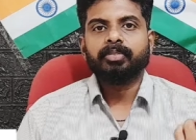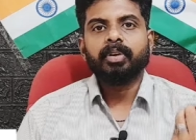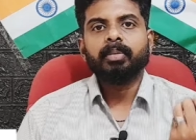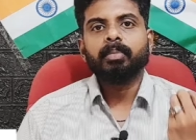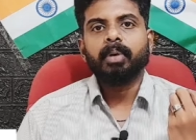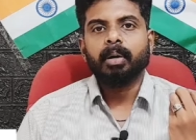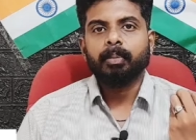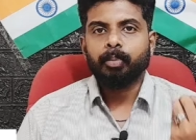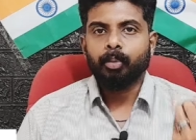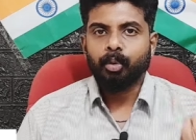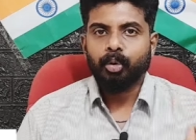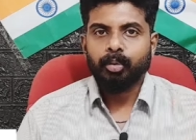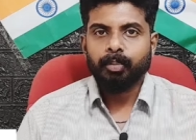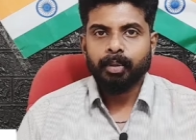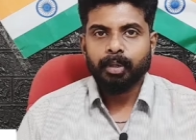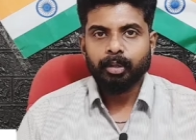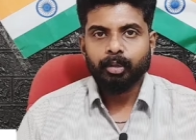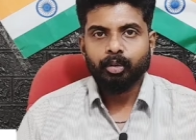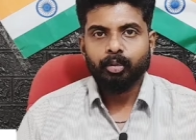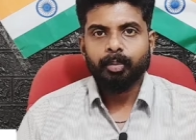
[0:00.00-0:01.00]
ஃப்ரம் அப்போலோ
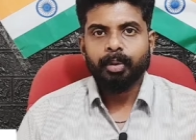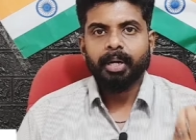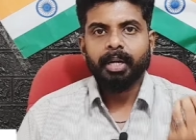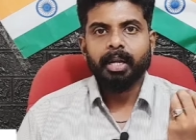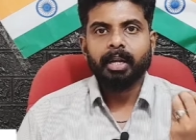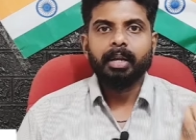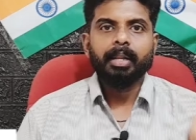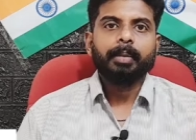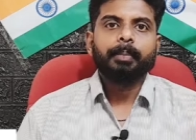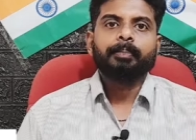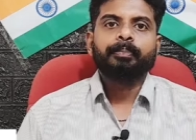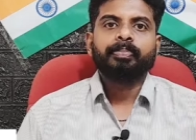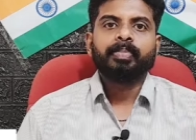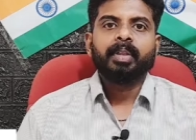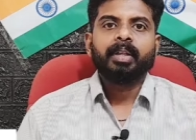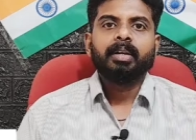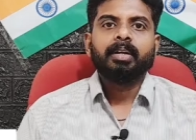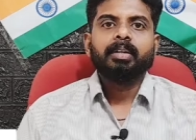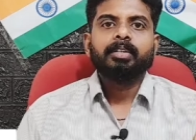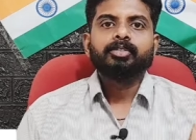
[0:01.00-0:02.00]
மருத்துவமனை டெல்லி
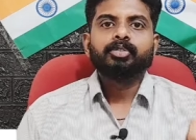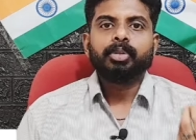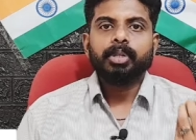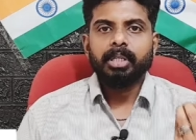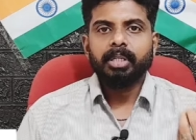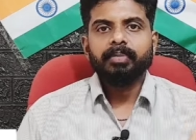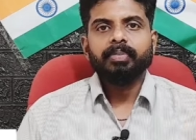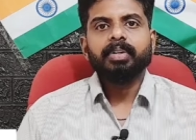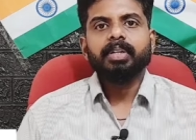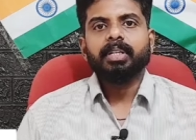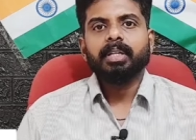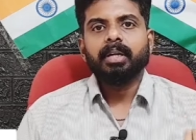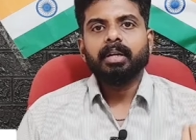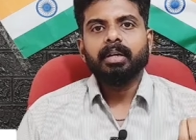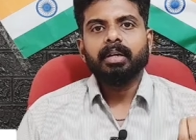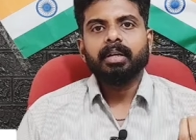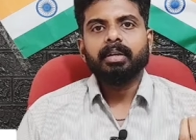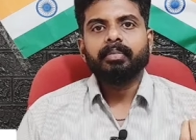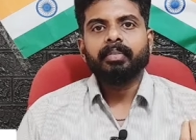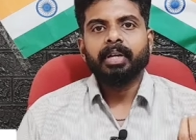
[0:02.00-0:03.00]
ஸோ இவர்
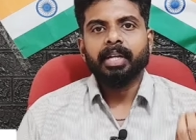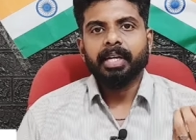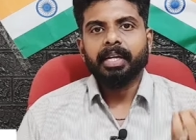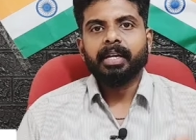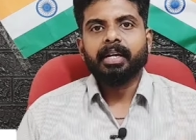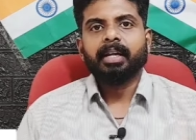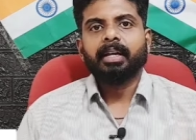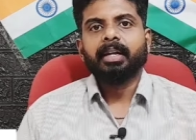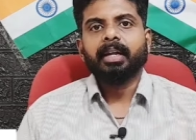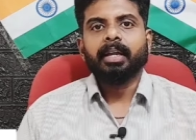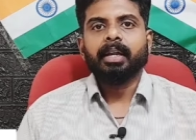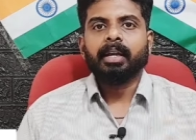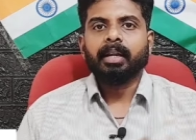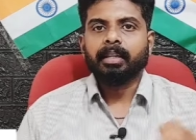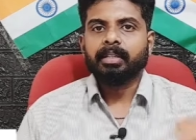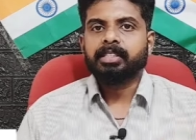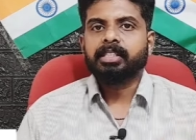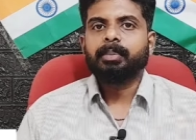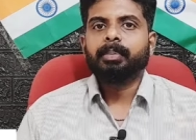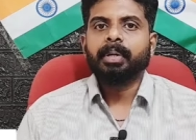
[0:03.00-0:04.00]
தான் வெளியிடுறாரு என்ன
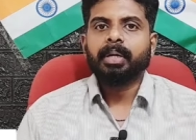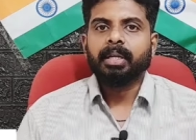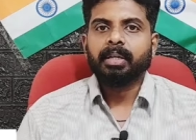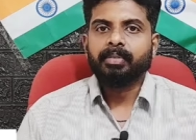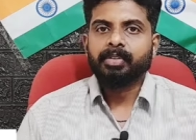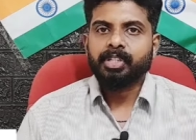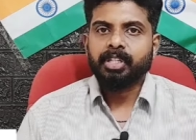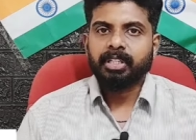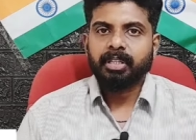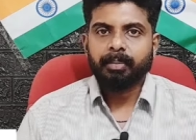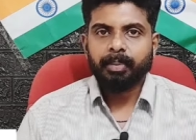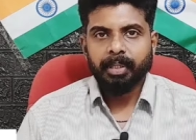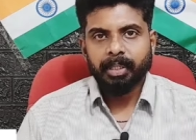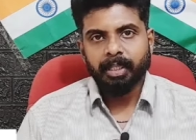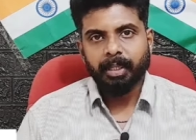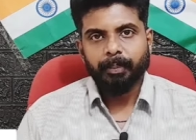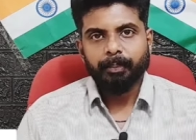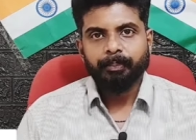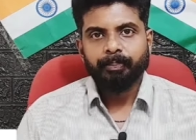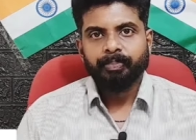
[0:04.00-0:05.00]
நடந்துச்சு அப்படிங்கிற விஷயத்தை
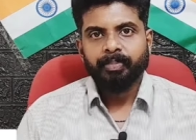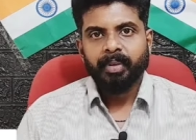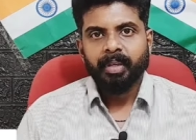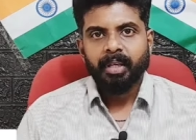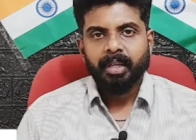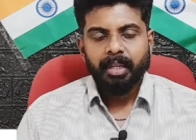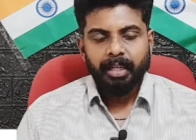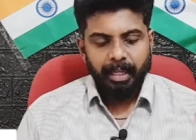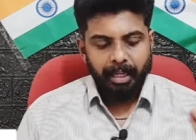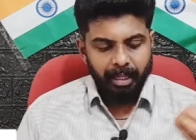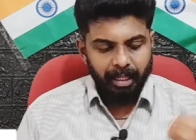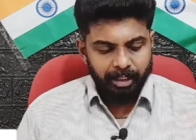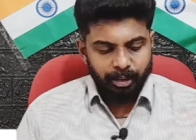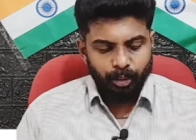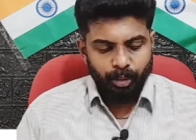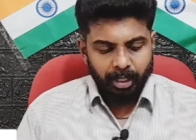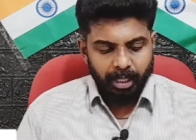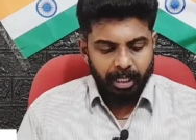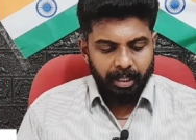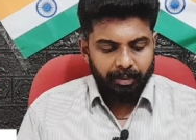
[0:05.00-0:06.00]
பற்றி என்ன
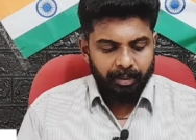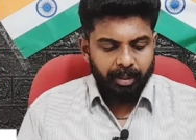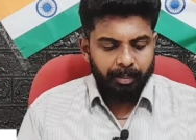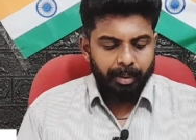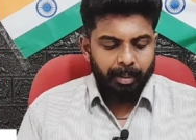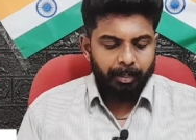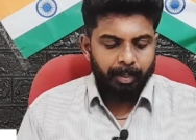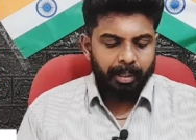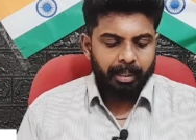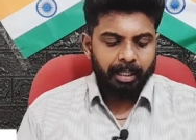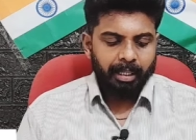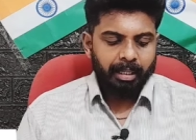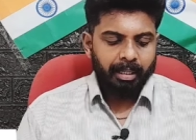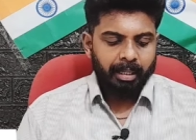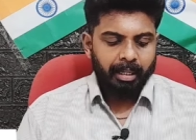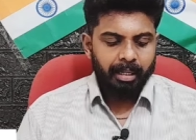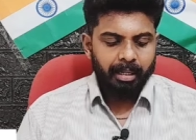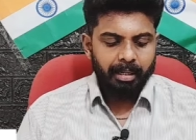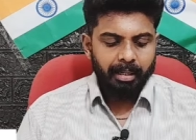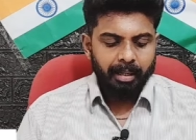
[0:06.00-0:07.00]
சொல்கிறார் இவர் அப்படின்னு
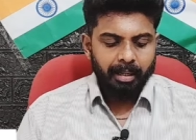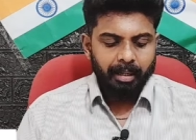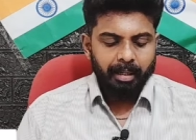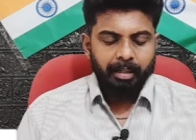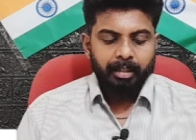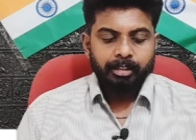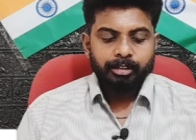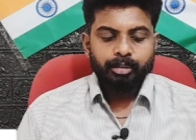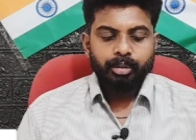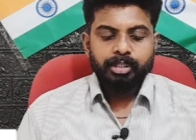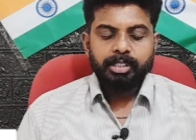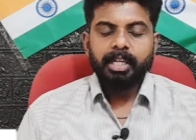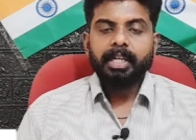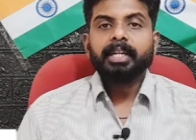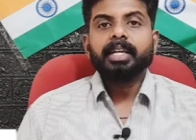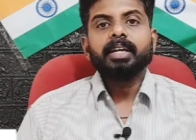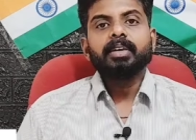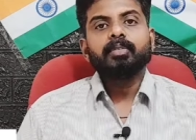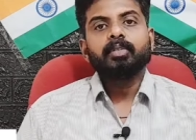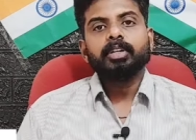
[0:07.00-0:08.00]
பார்த்தீங்கன்னா ஸோ
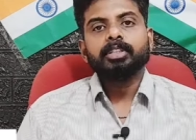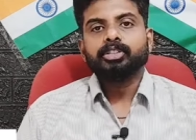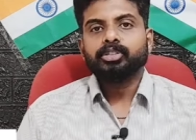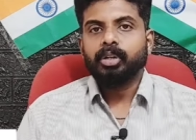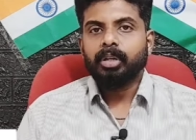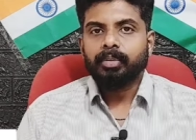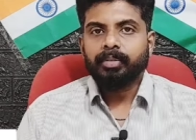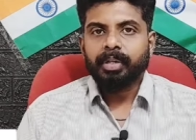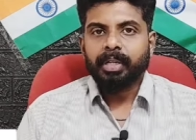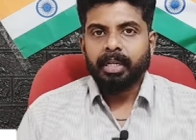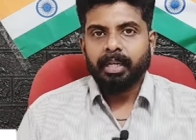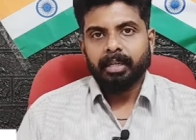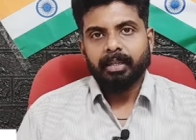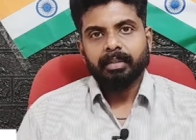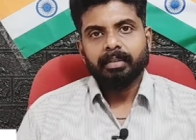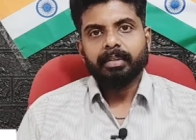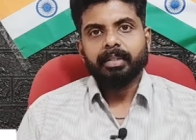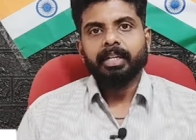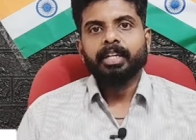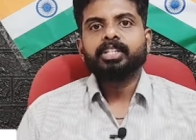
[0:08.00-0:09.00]
ஜகி வாஸ்தேவ் அவர்கள்
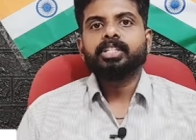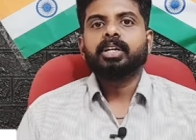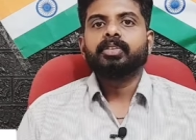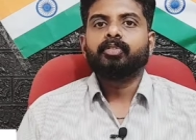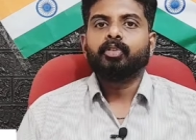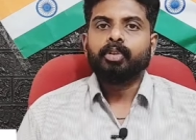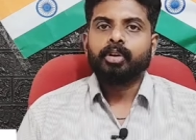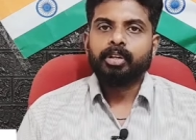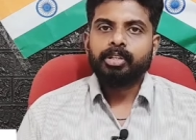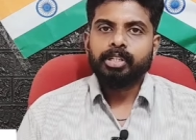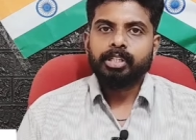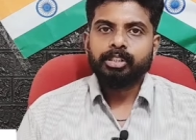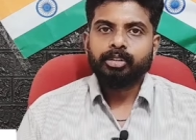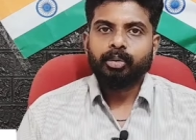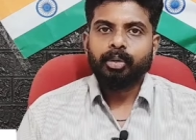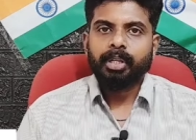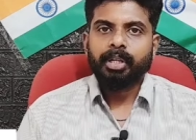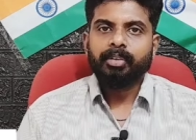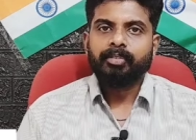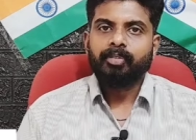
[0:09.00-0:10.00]
ஈஷா
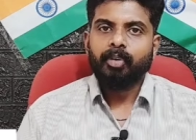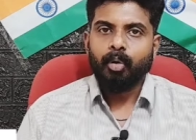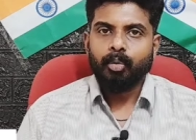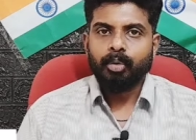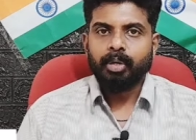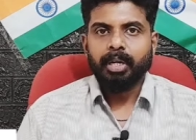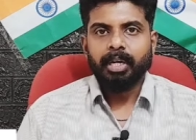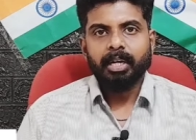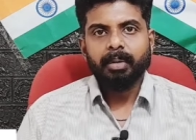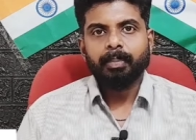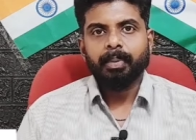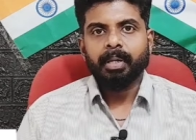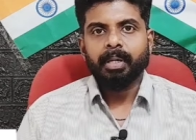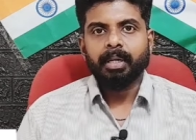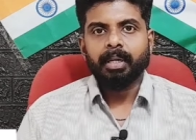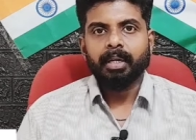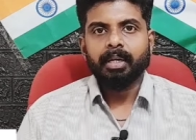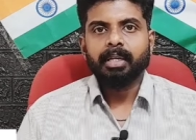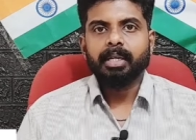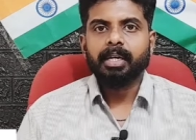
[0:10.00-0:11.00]
ஃபவுண்டேஷன்ஸுடைய ஃபவுண்டர் என்ன
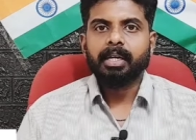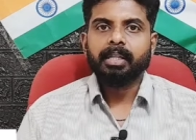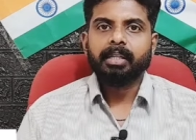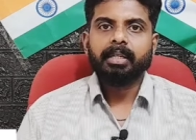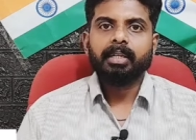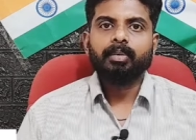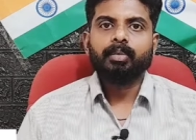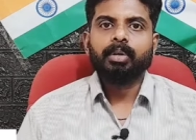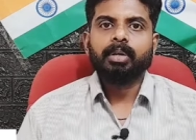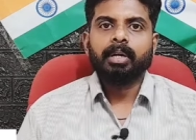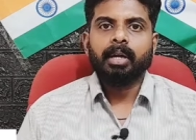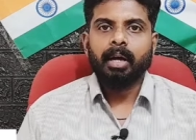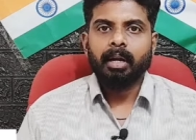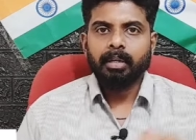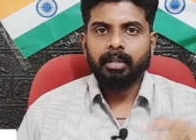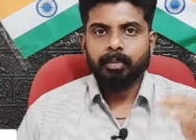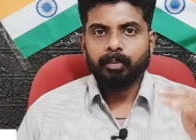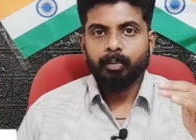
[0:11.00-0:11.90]
பண்ணியிருக்காரு கிட்டத்தட்ட ஒரு நான்கு